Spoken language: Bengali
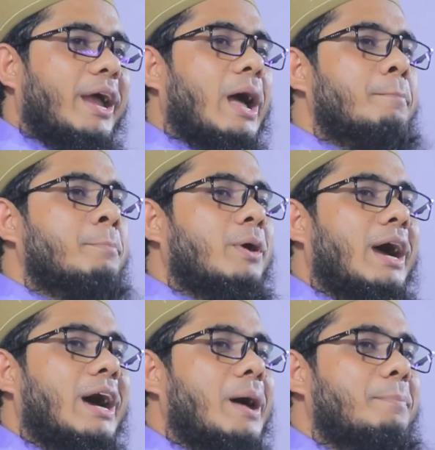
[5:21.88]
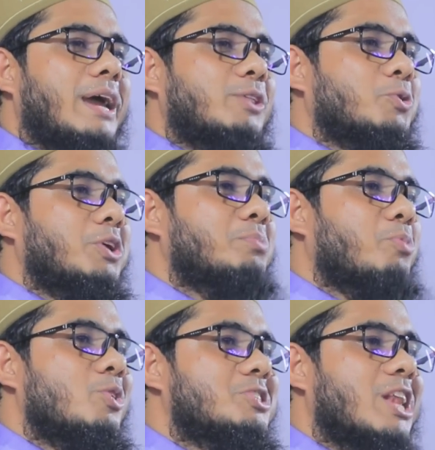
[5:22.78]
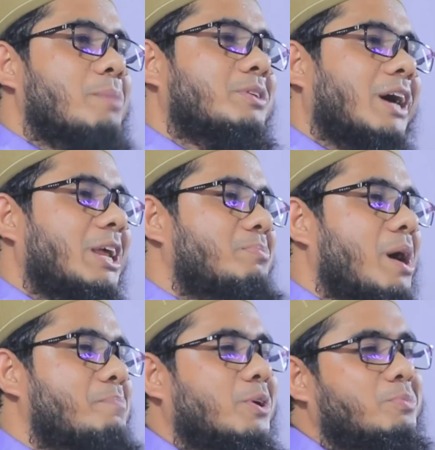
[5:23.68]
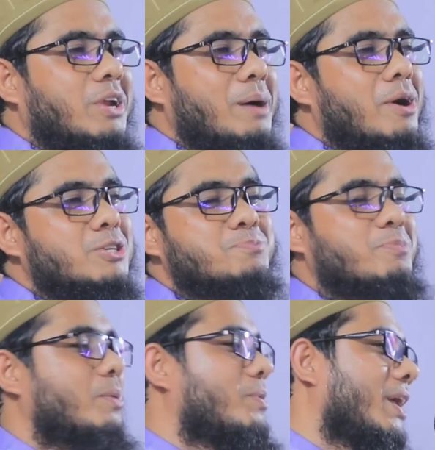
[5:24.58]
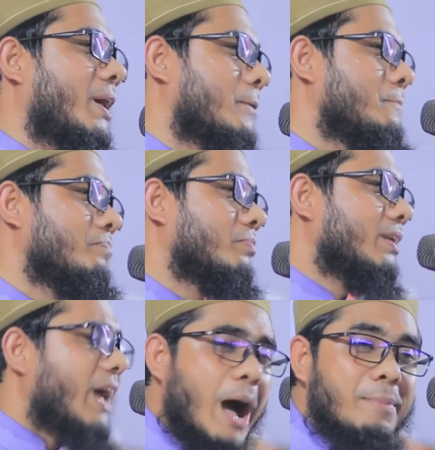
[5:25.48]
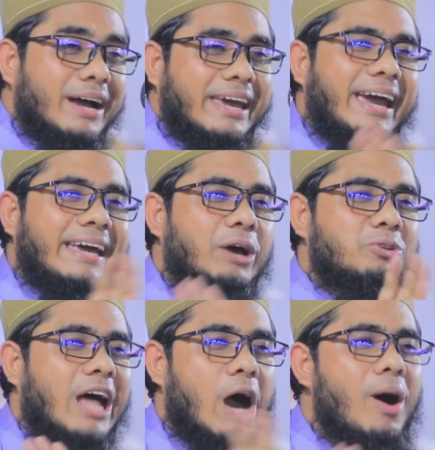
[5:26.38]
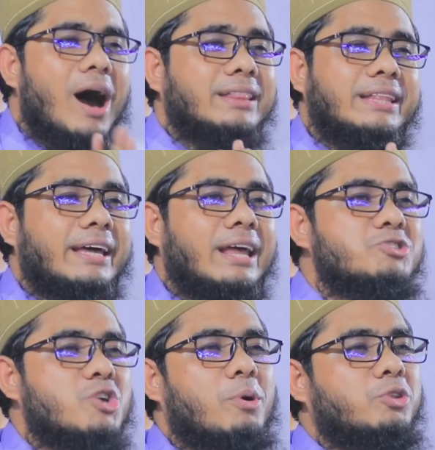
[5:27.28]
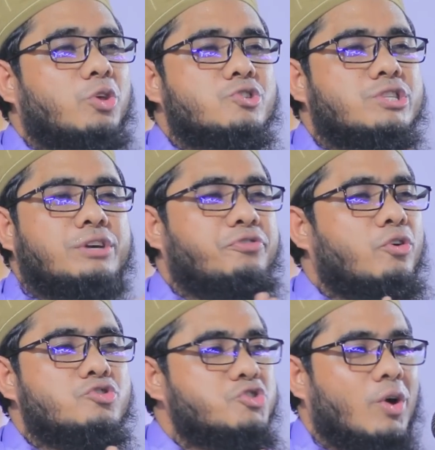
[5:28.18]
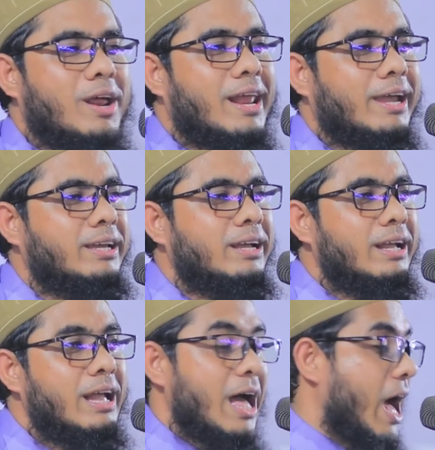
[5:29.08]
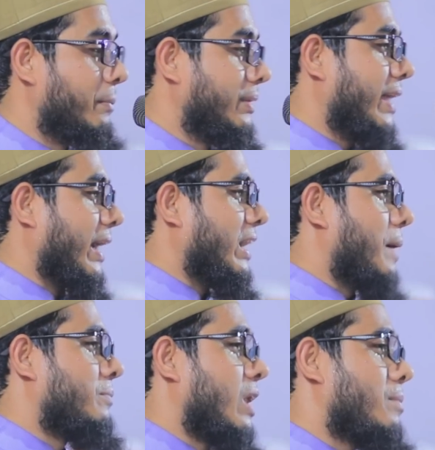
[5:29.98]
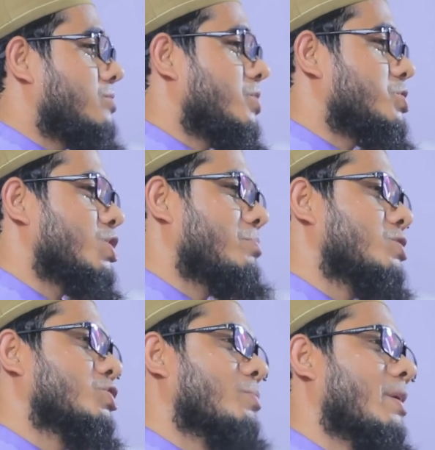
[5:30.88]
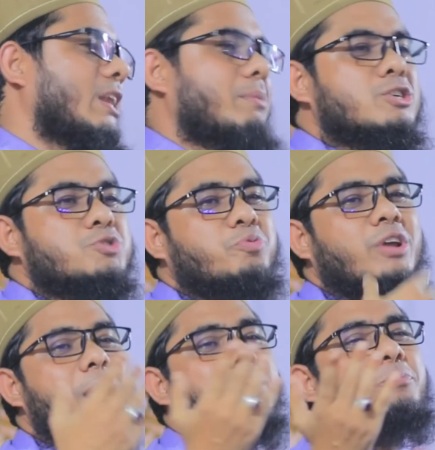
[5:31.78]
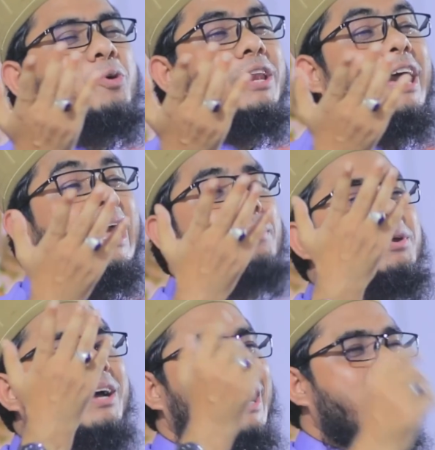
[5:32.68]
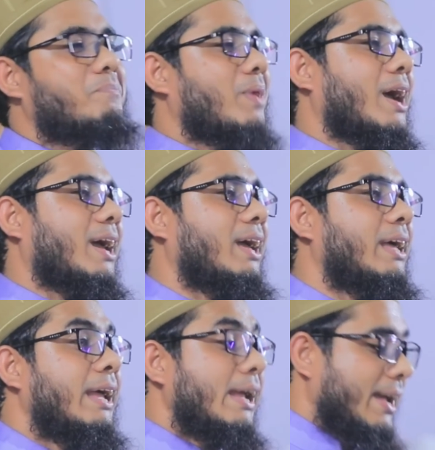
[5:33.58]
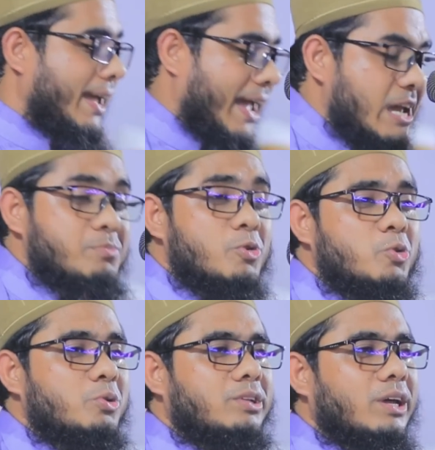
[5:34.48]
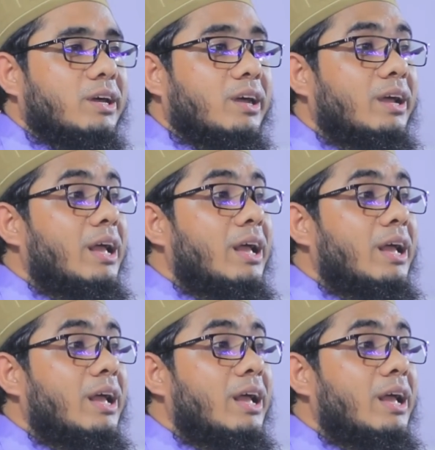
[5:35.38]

পয়গম্বরে আরবি এতদিন বলছিলাম কালিমা পড়বো নামাজ পড়বো না আমাকে কেউ দাওয়া দেয় নাই জবরদস্তি ফোর্স করে নাই আমি দেখলাম নামাজের সময় সবাই নামাজ পড়ে আমি পড়ি না কেমন খারাপ লাগে এই মুহূর্তে